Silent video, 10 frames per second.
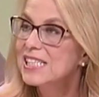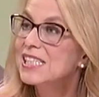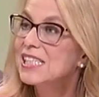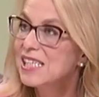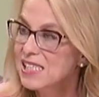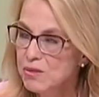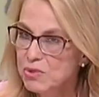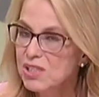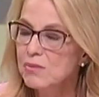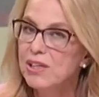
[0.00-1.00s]
Sí,
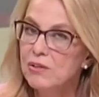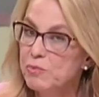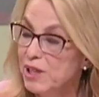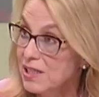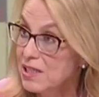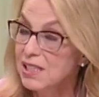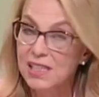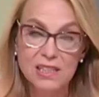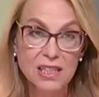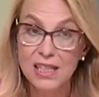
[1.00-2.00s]
estamos hablando para el
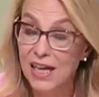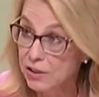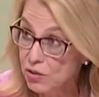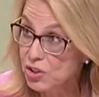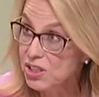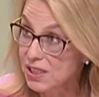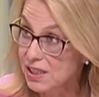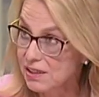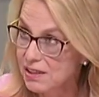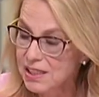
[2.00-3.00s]
siguiente y año
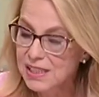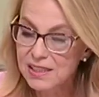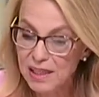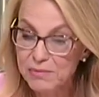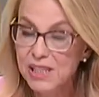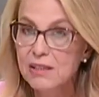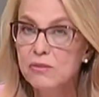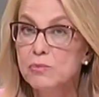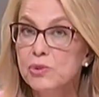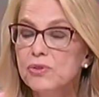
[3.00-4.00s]
siguiente. Y también
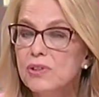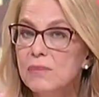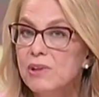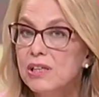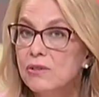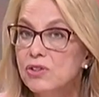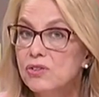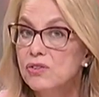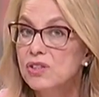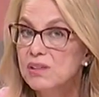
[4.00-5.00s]
un punto que para
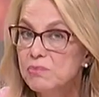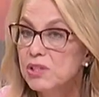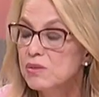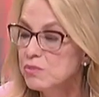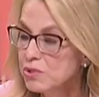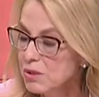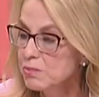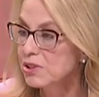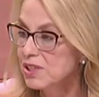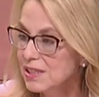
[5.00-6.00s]
nosotros siempre es muy
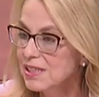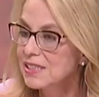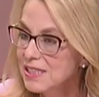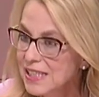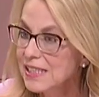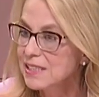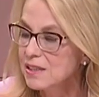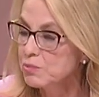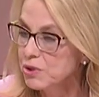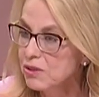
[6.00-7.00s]
importante, sí que
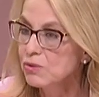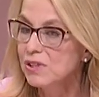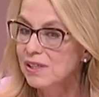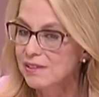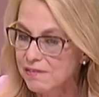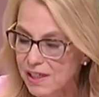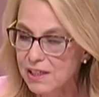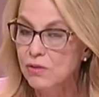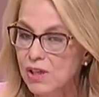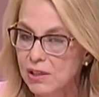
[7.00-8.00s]
se puede
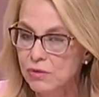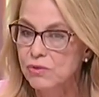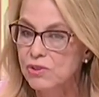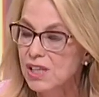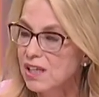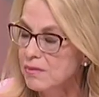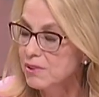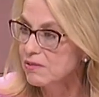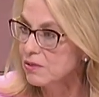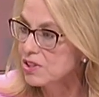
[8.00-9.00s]
utilizar algunas
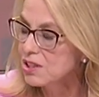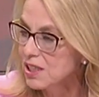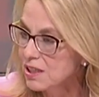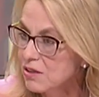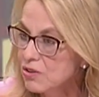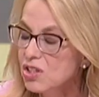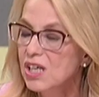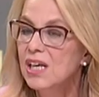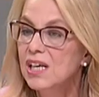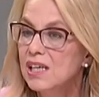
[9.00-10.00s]
adaptaciones técnicas
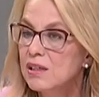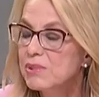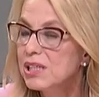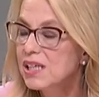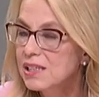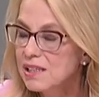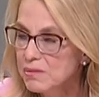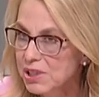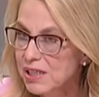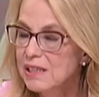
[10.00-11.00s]
el MICA
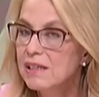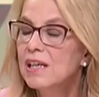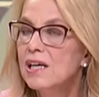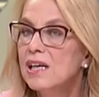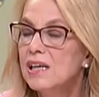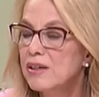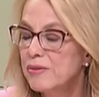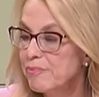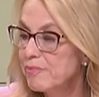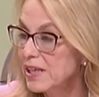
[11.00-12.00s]
también
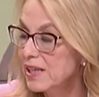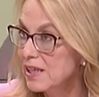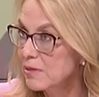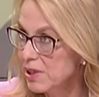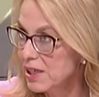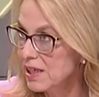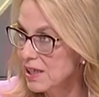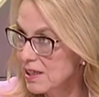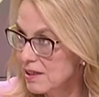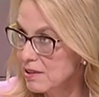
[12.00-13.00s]
em, para,
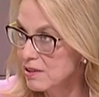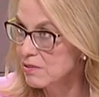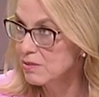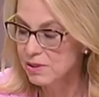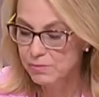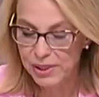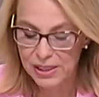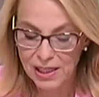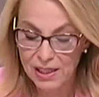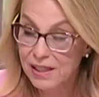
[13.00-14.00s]
eh,
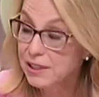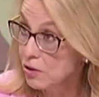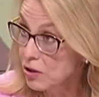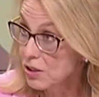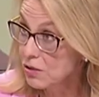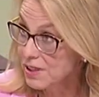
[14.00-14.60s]
para el hidrógeno